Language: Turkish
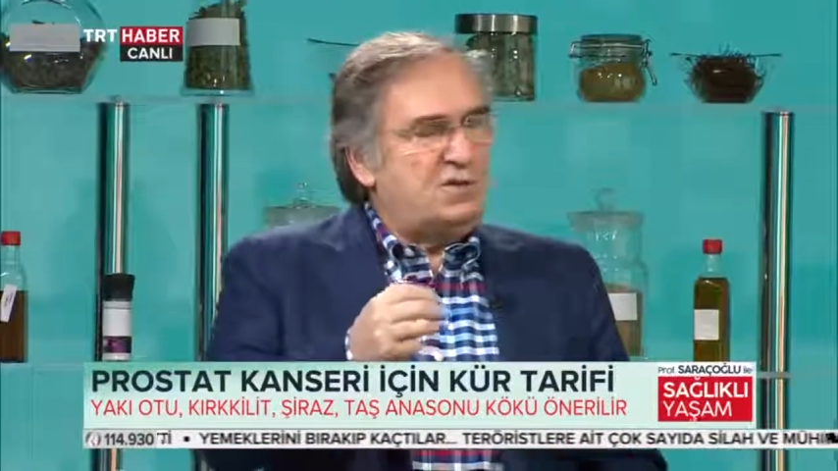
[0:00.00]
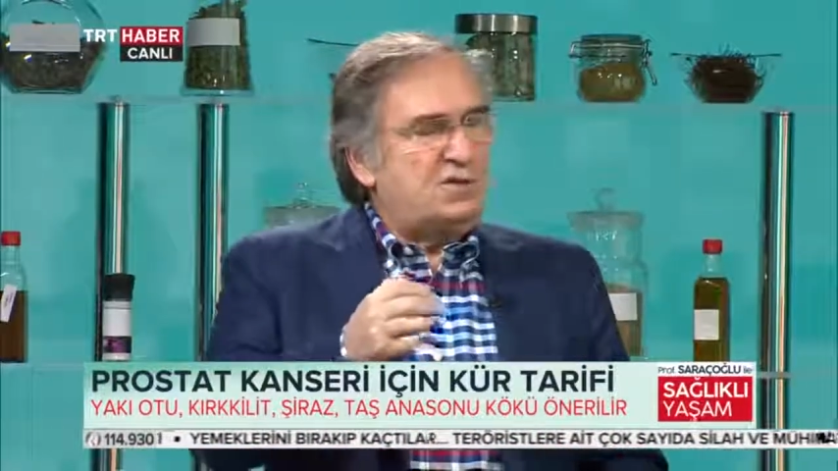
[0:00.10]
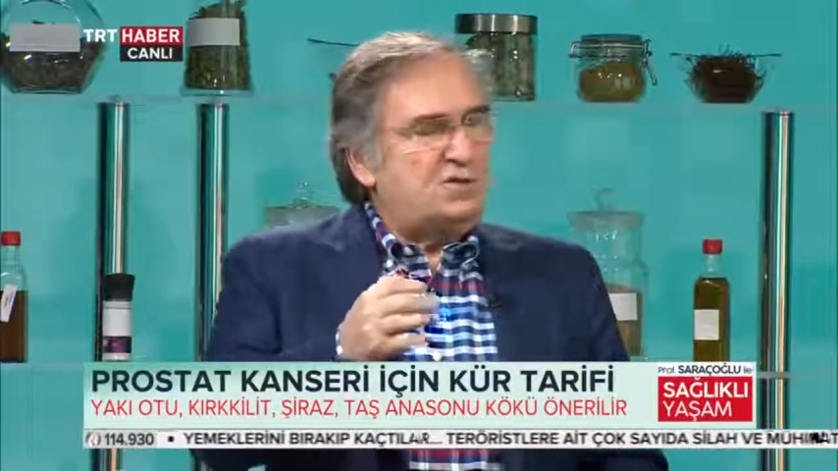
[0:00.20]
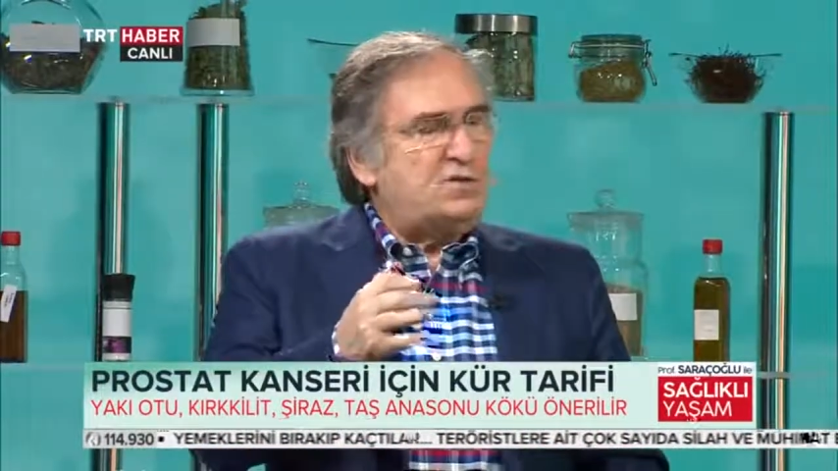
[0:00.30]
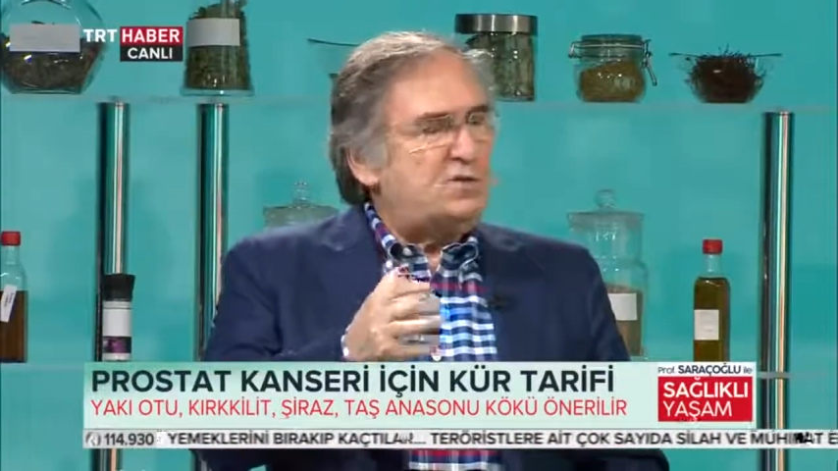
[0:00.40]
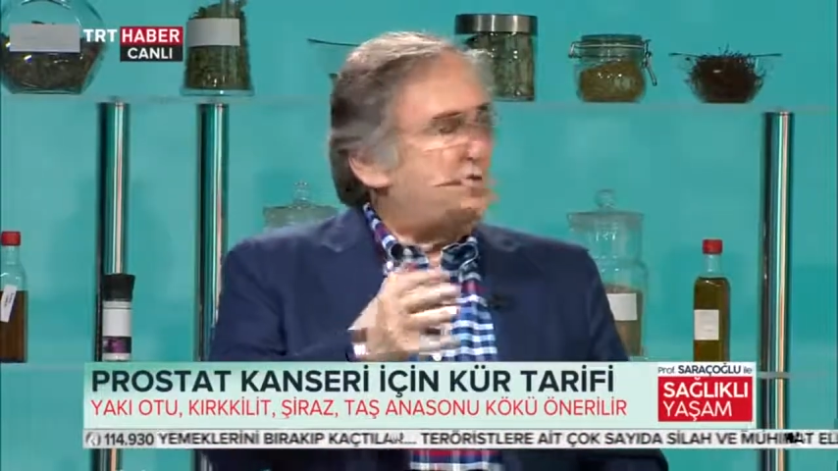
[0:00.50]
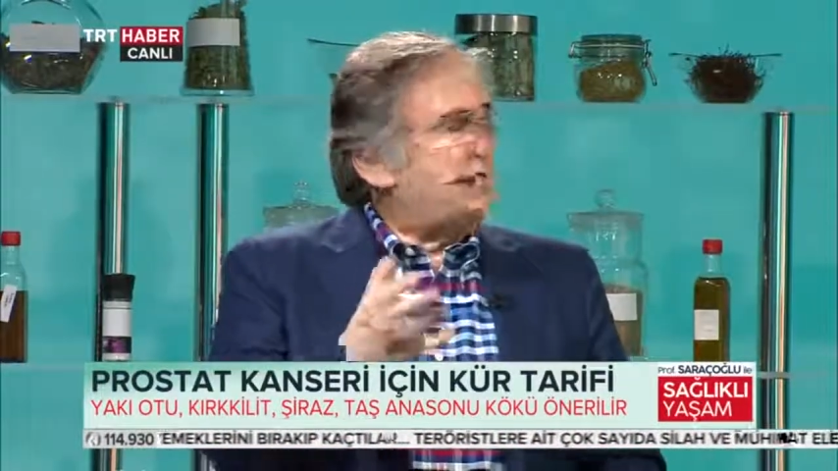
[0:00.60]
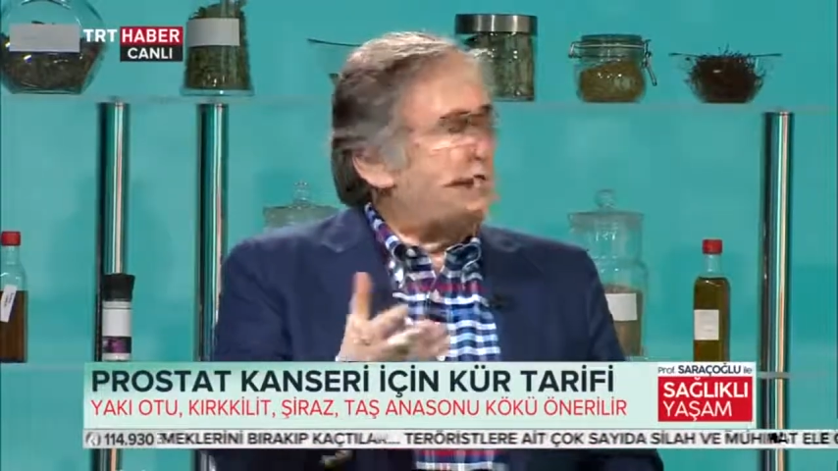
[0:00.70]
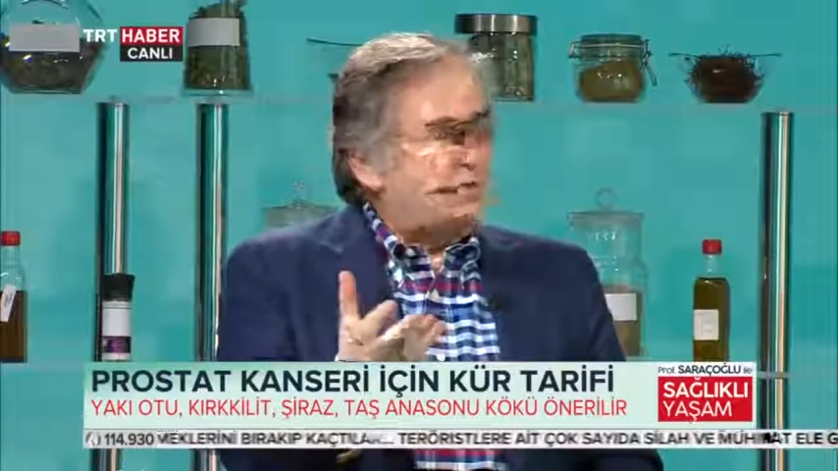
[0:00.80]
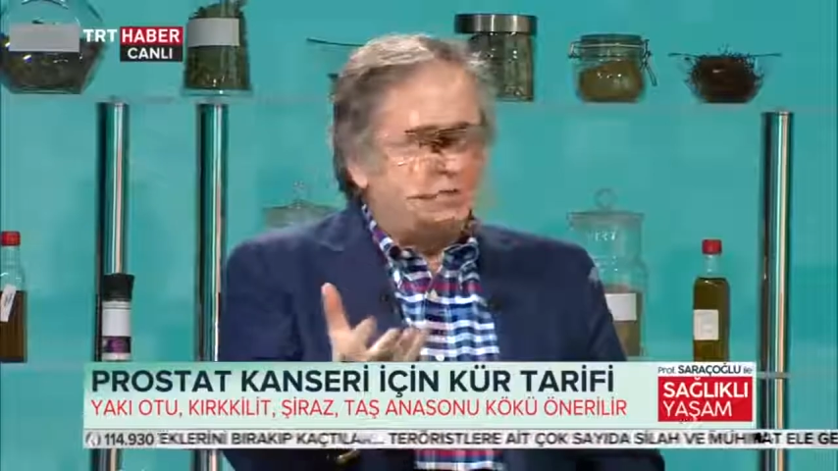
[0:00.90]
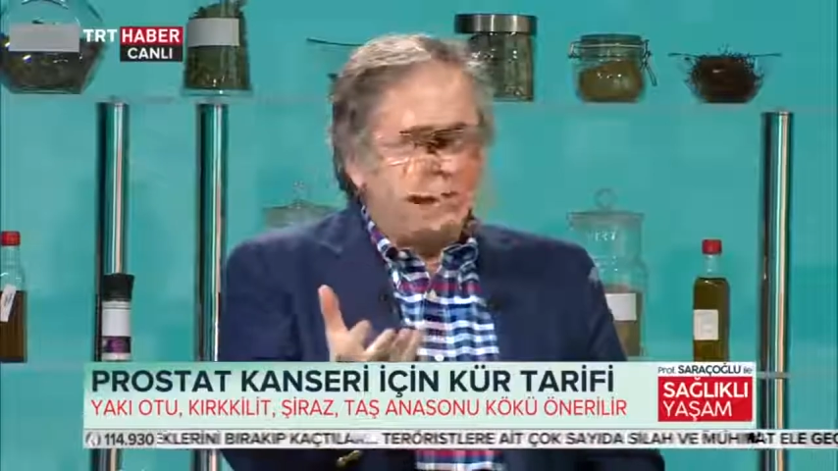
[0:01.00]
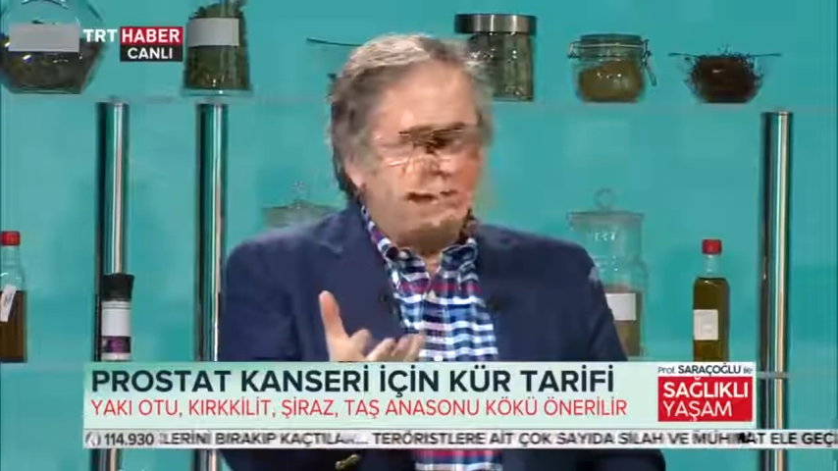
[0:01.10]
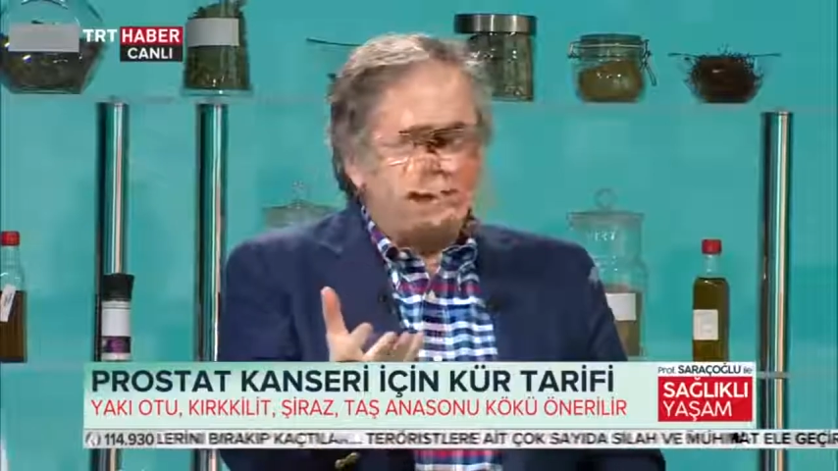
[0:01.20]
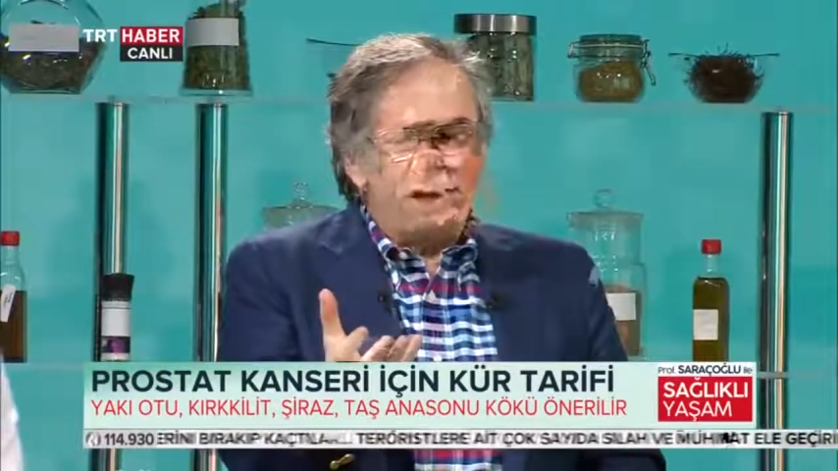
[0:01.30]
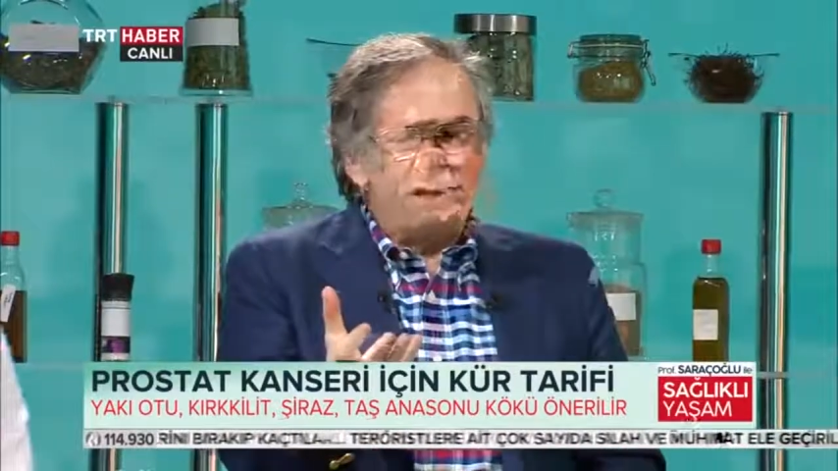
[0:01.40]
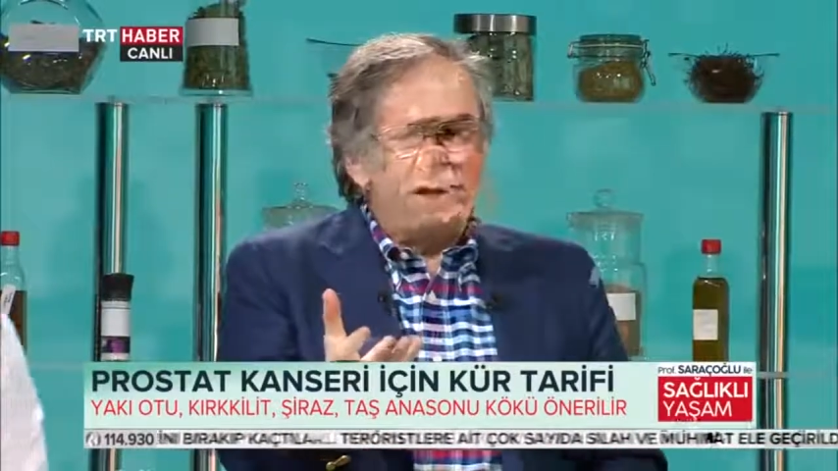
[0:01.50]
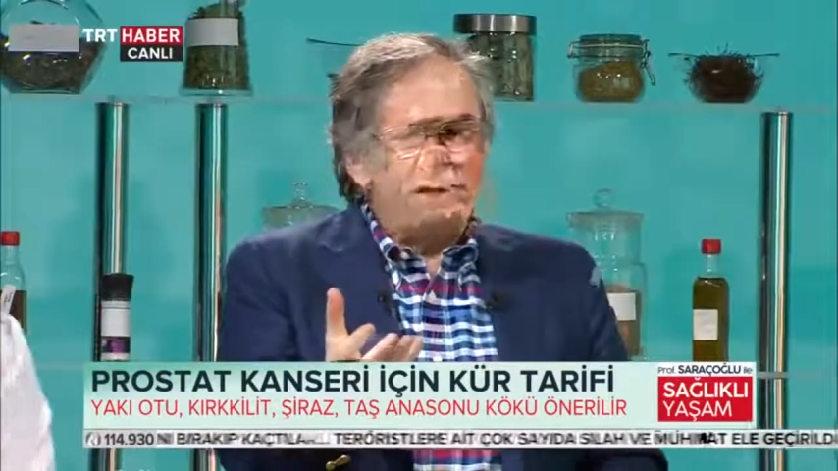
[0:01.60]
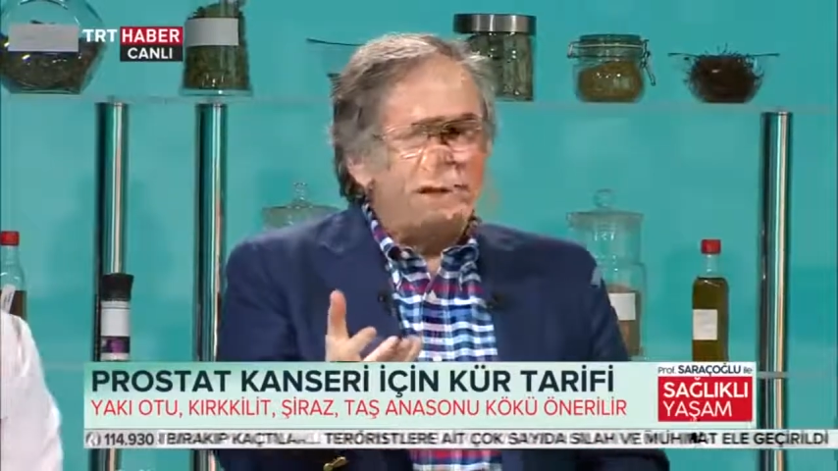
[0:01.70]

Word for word: 20-25 adet